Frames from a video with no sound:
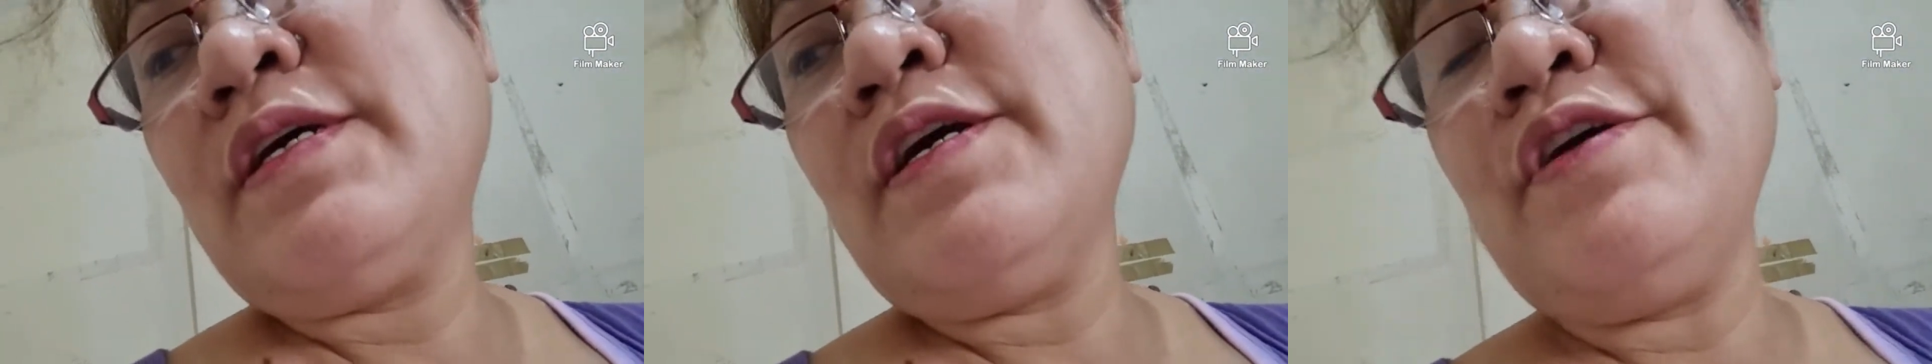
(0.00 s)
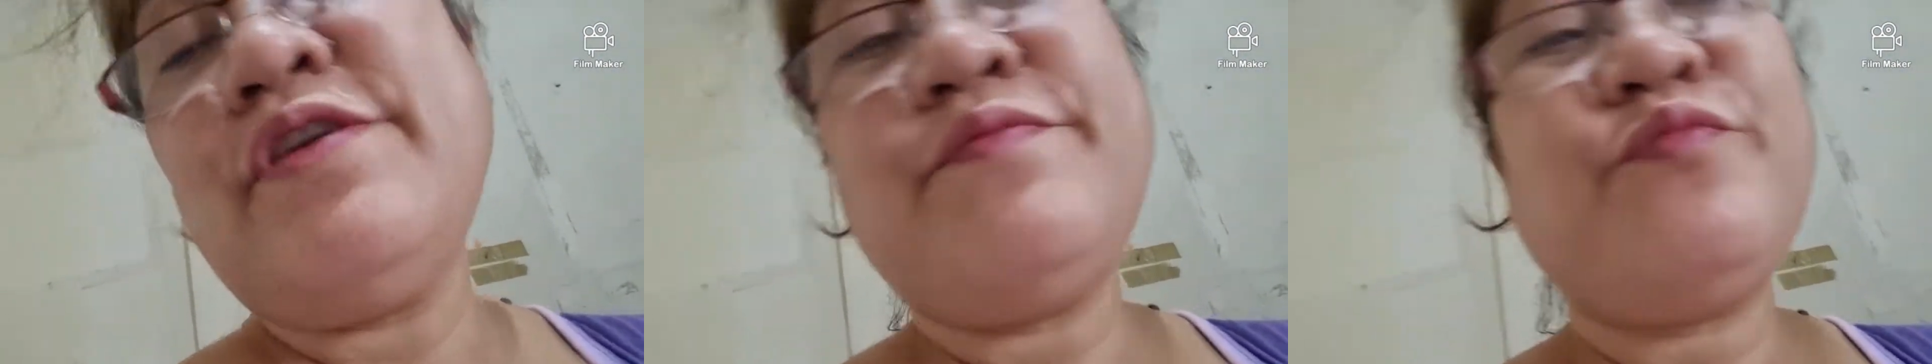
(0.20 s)

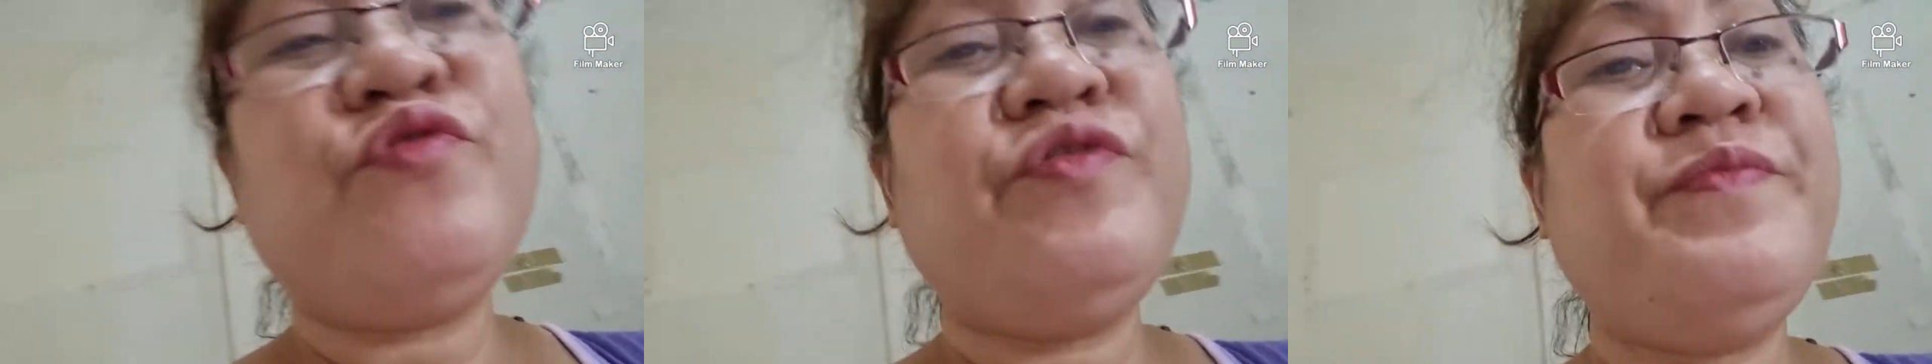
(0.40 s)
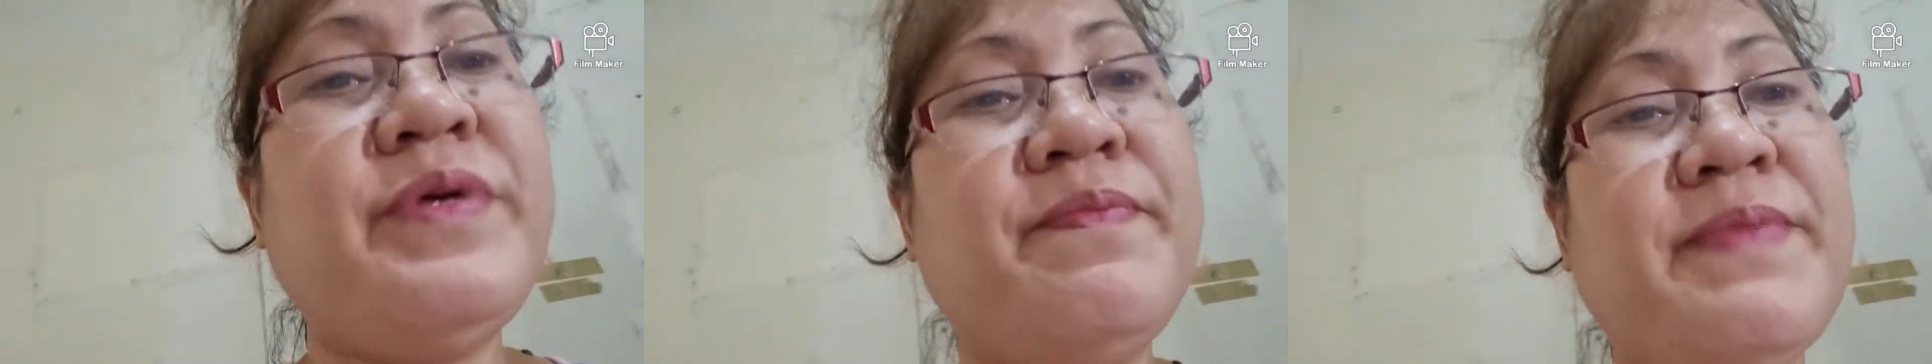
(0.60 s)
Ngayon
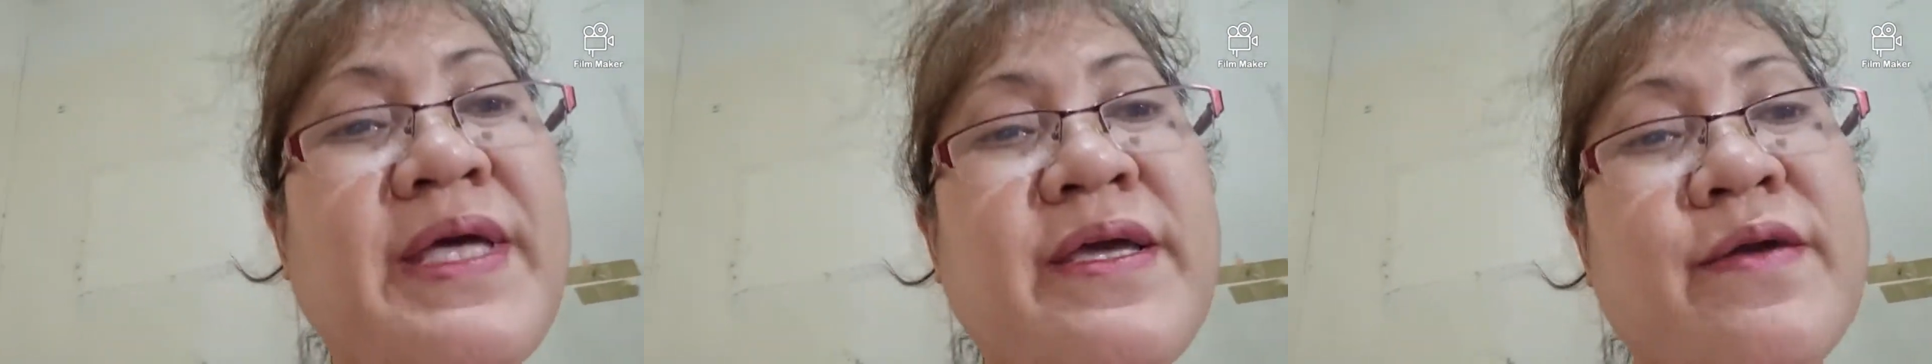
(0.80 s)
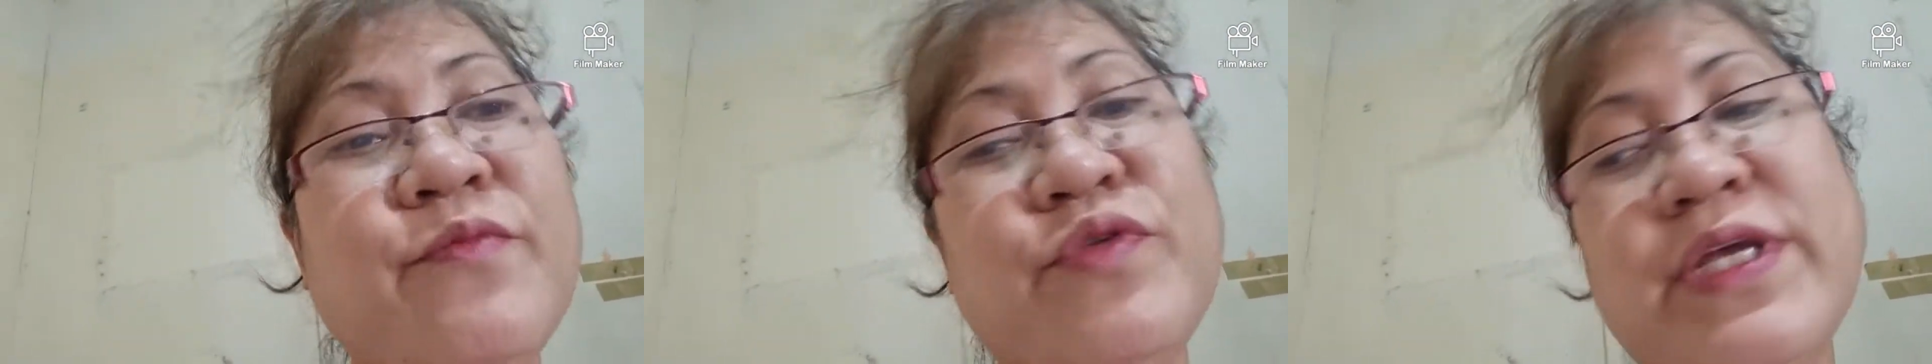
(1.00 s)
po,
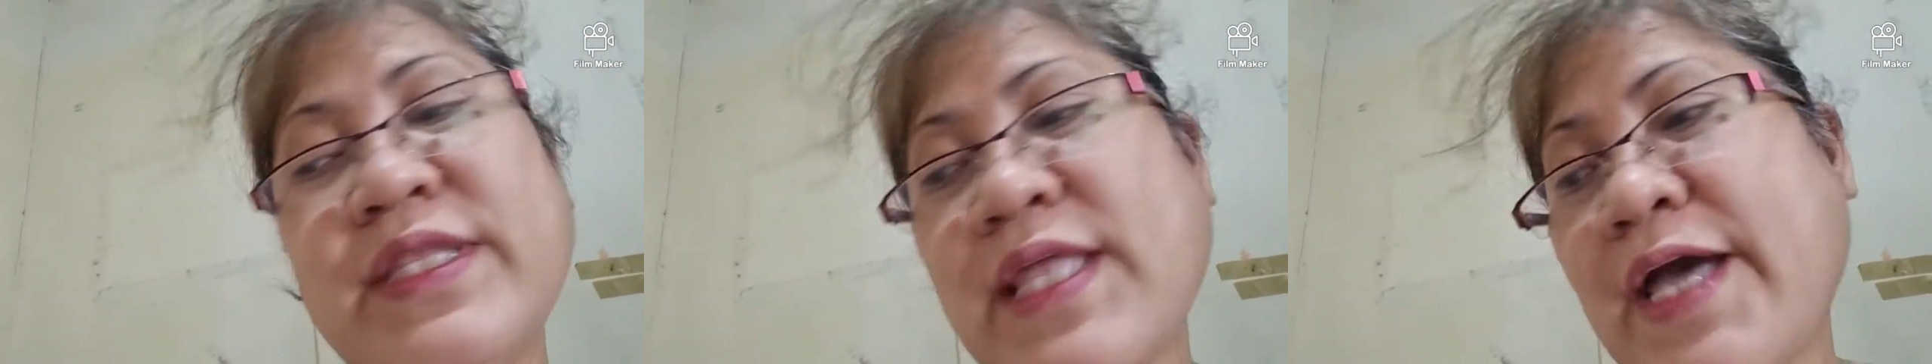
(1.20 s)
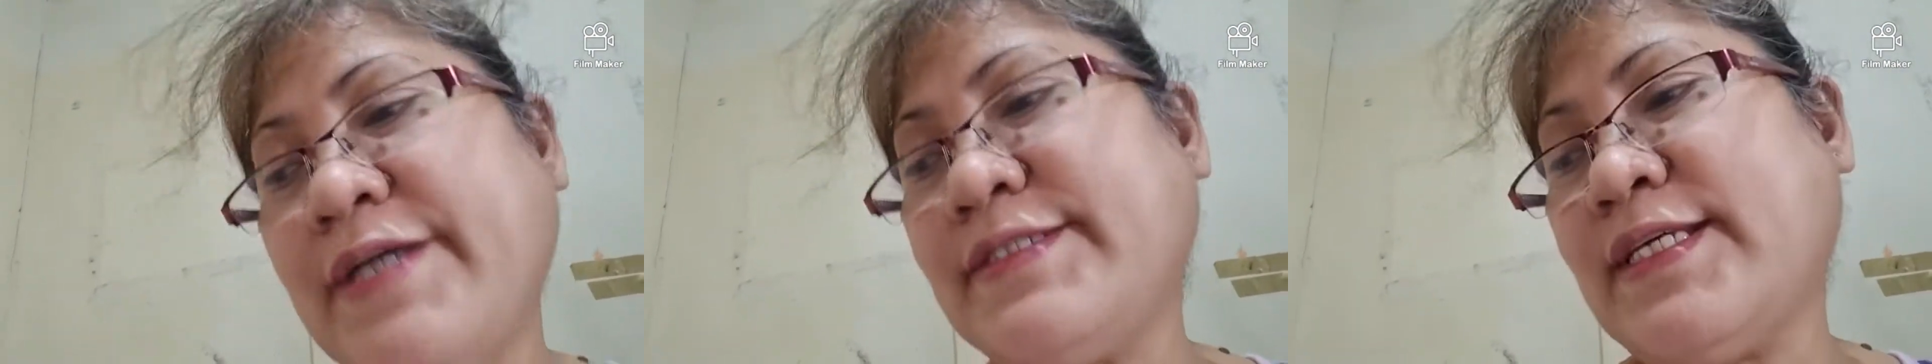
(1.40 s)
magpahinga
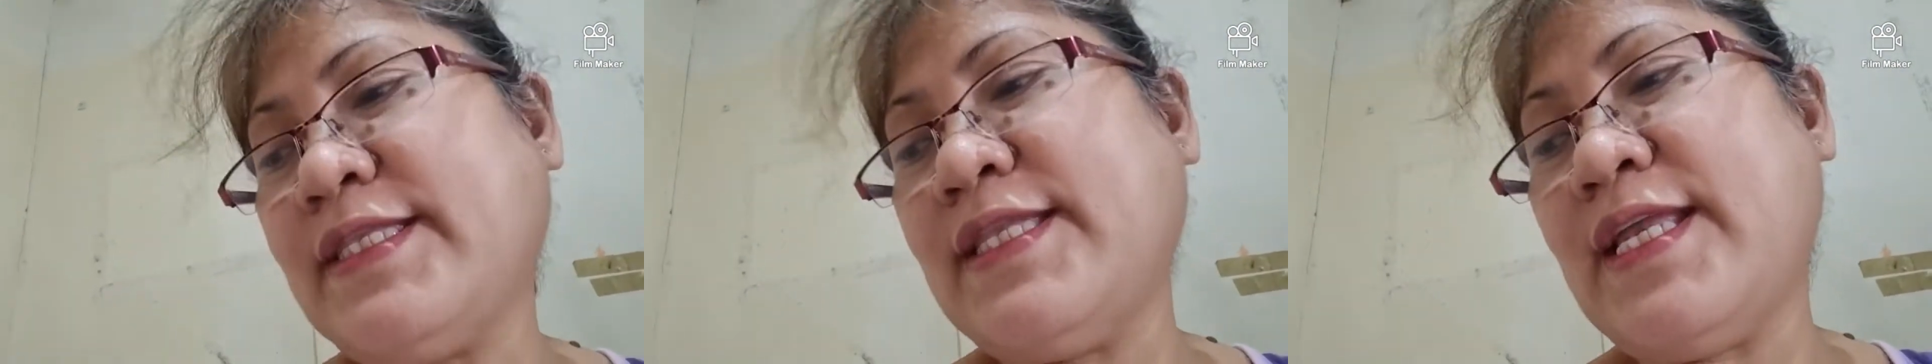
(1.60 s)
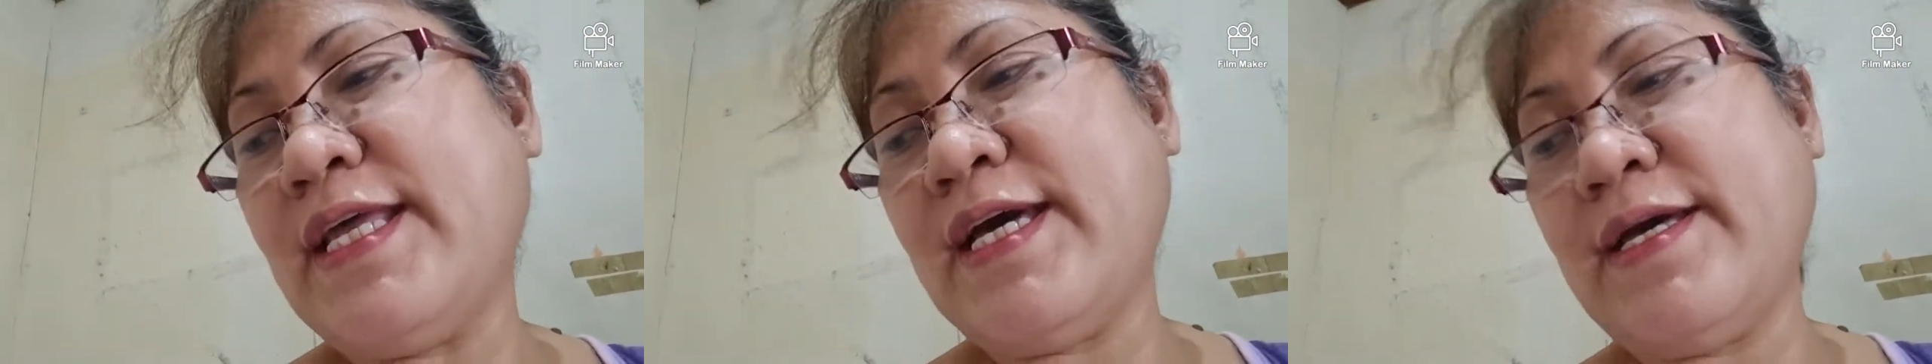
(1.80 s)
muna tayo
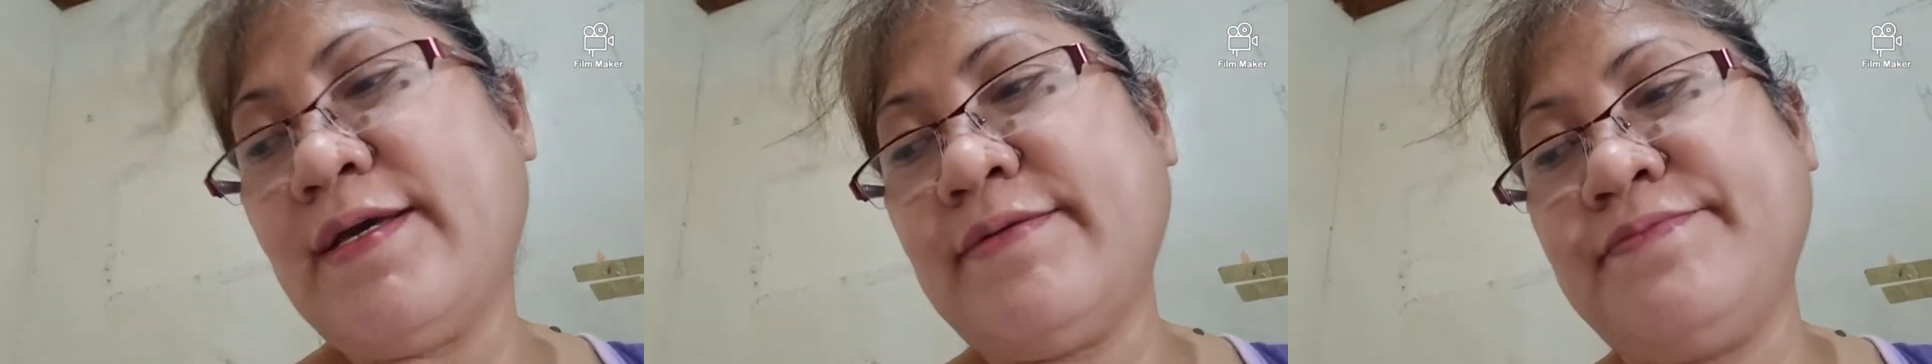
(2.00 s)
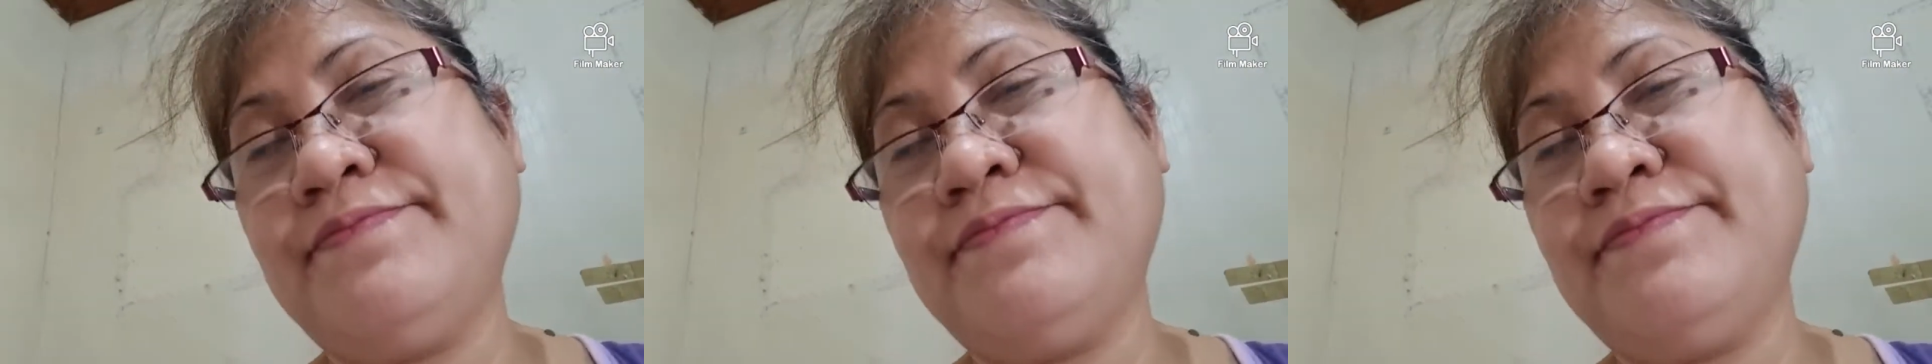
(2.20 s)
sandali.